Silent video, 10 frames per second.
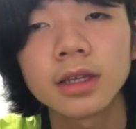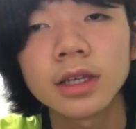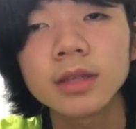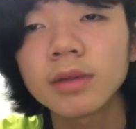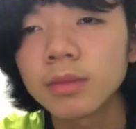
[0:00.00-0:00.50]

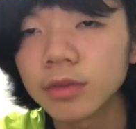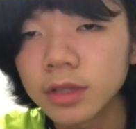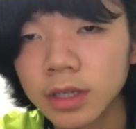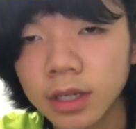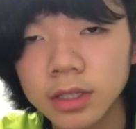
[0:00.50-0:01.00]
今は持って
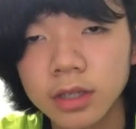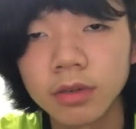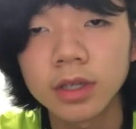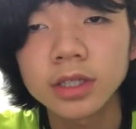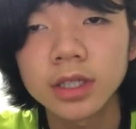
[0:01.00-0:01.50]
ないですけど、
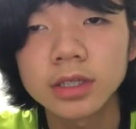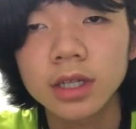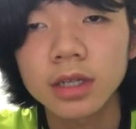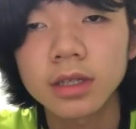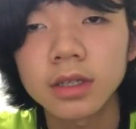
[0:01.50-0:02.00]
以前
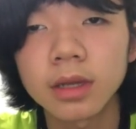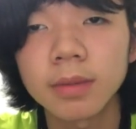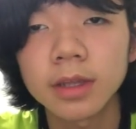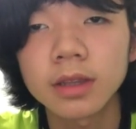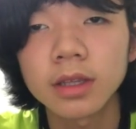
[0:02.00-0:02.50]
使ってた
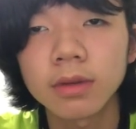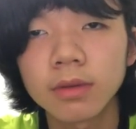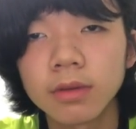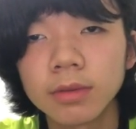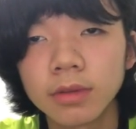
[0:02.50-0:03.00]

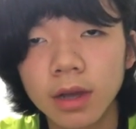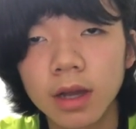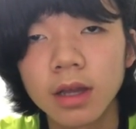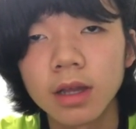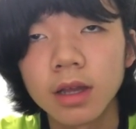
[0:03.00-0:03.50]
バッティンググローブとか
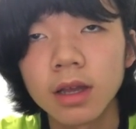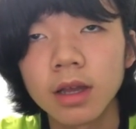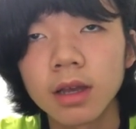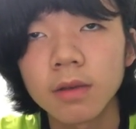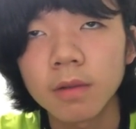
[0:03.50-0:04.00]

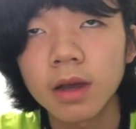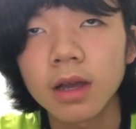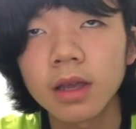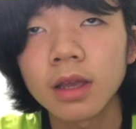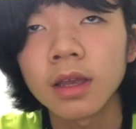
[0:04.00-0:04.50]
は、
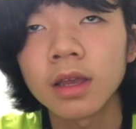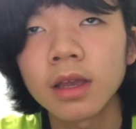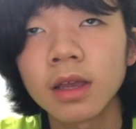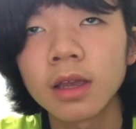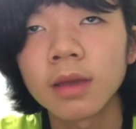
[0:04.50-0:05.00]

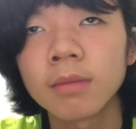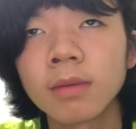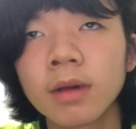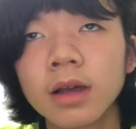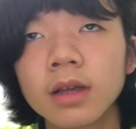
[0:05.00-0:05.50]
えー、まあ
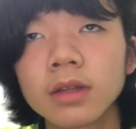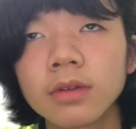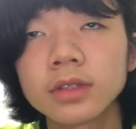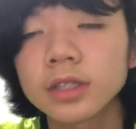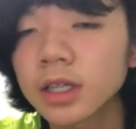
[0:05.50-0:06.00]
まあ、
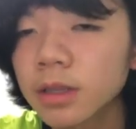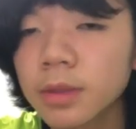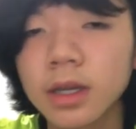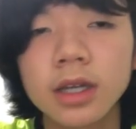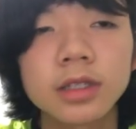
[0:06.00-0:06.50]
使ってみ
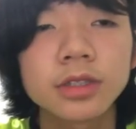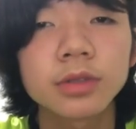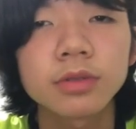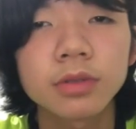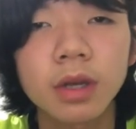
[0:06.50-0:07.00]
た感
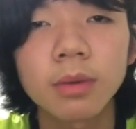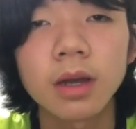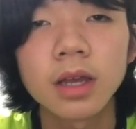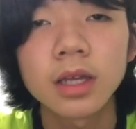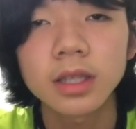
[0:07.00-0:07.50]
触とかは、
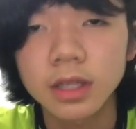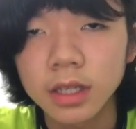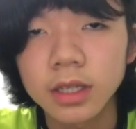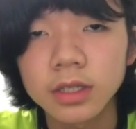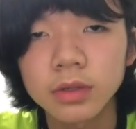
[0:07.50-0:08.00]
で
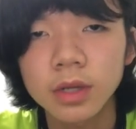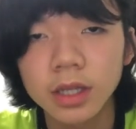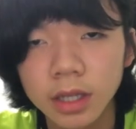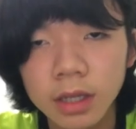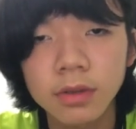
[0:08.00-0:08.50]
ね、紹介
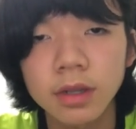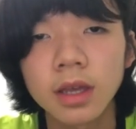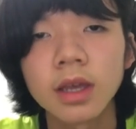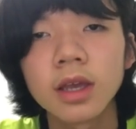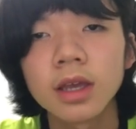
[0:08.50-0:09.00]
できるので、
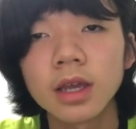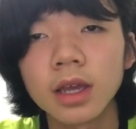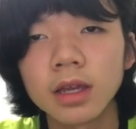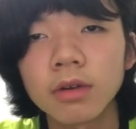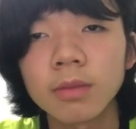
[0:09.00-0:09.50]

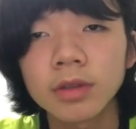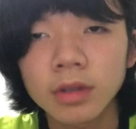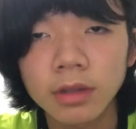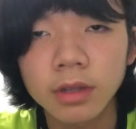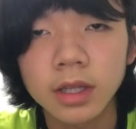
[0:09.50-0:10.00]
えコメント
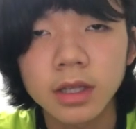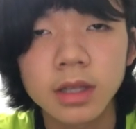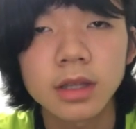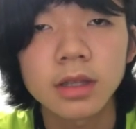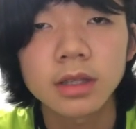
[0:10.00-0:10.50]
などでぜ
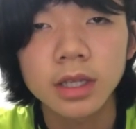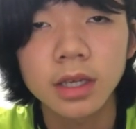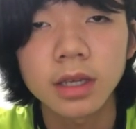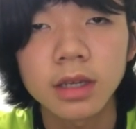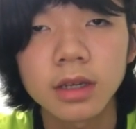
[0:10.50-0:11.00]
ぜひ